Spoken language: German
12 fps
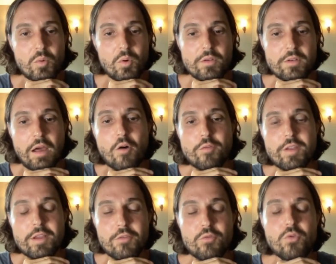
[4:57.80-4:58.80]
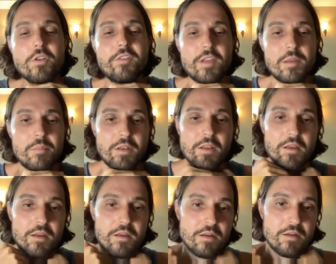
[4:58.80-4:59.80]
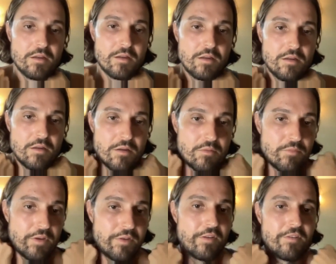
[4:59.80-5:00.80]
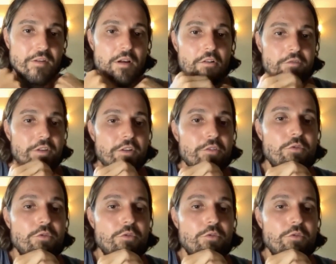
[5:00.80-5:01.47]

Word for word: Und auf der Gefühlsebene. Wie sieht es denn da auf der